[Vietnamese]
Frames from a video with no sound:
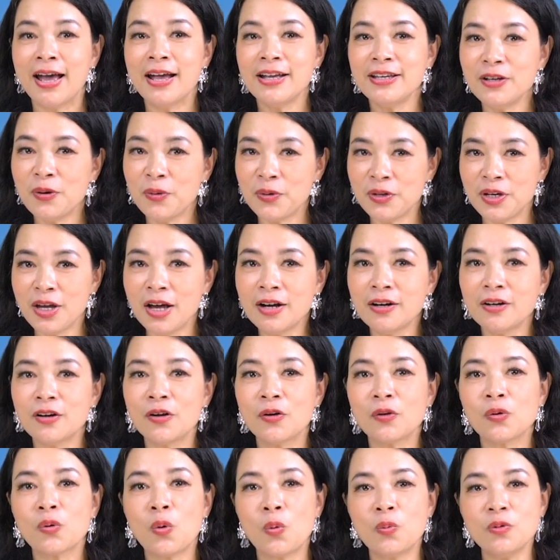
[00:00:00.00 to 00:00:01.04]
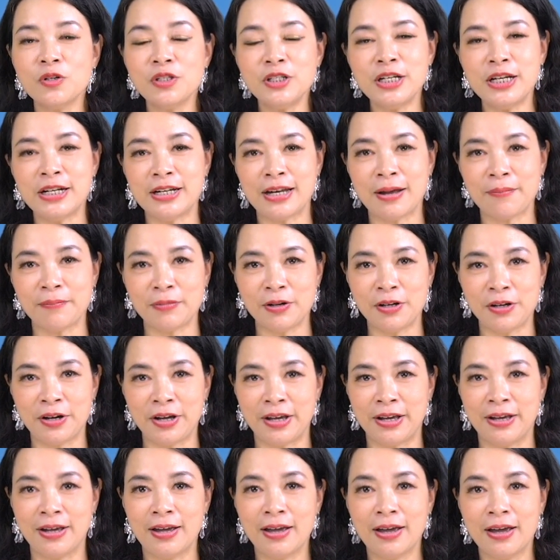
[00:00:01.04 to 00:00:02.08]
nhiều nhất cũng chỉ năm
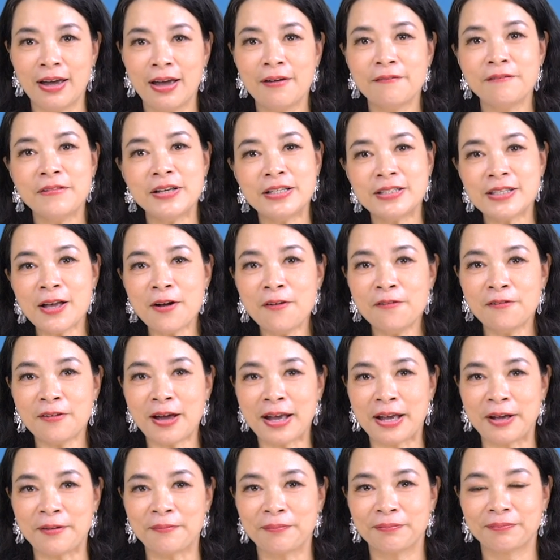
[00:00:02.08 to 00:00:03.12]
người. Vì sao vậy?